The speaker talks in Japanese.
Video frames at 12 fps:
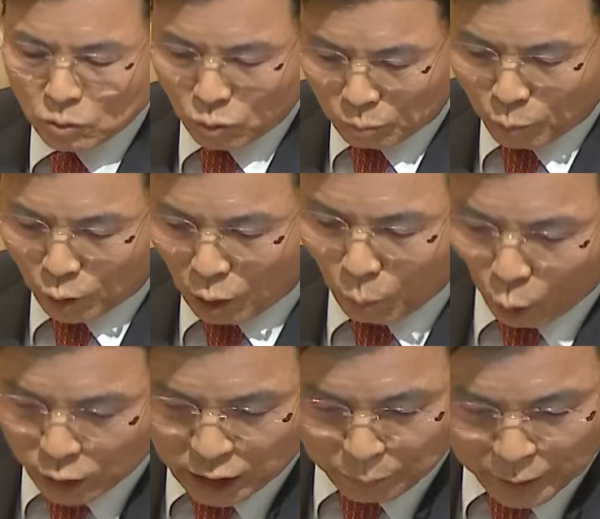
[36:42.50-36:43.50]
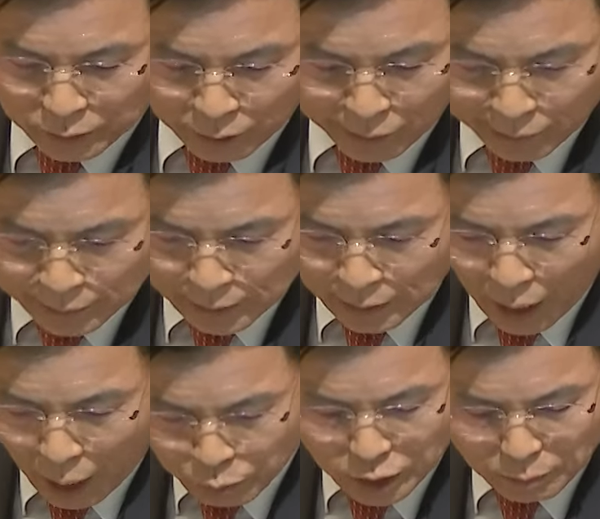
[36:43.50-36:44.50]
回り道をしてきた日本の
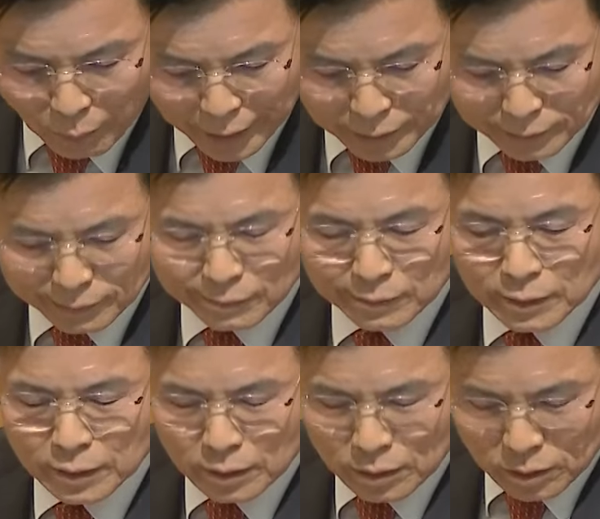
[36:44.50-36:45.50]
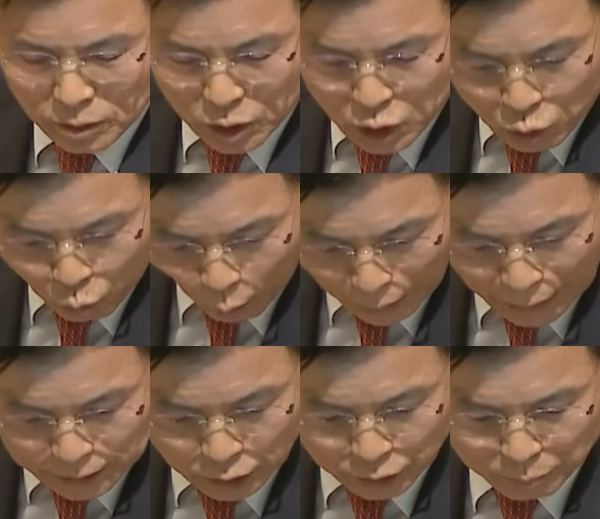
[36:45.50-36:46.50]
シックたちがかわいそうだと
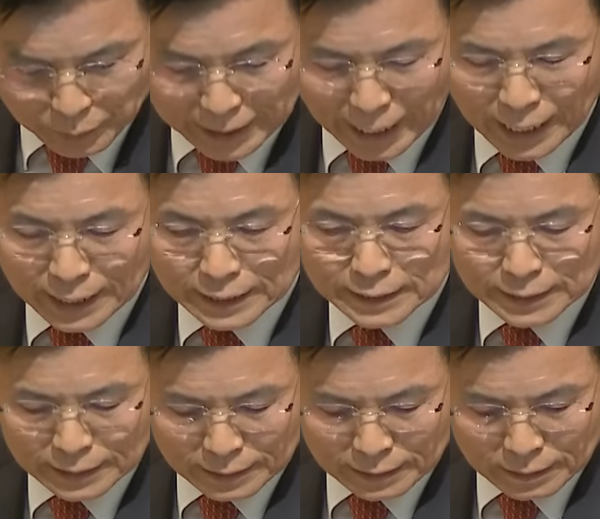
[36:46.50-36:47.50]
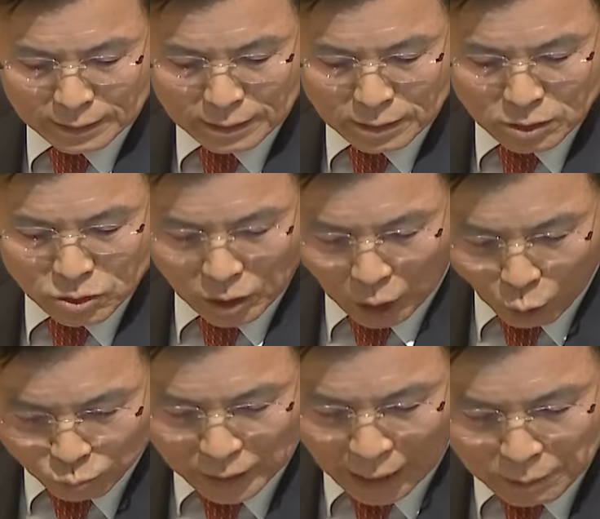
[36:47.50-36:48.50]
涙で合心祈祷をす
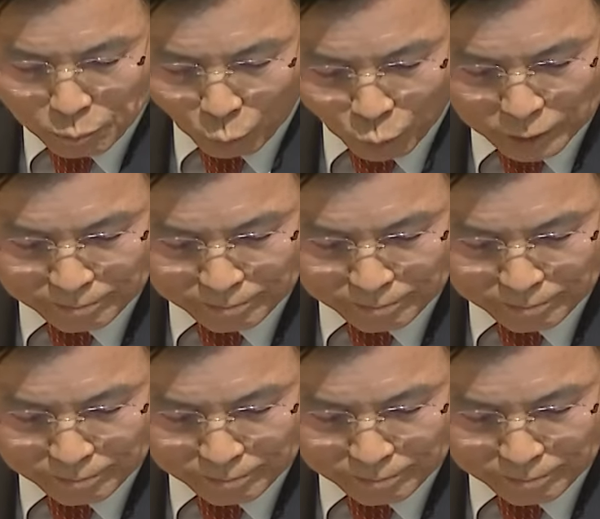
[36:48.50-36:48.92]
るように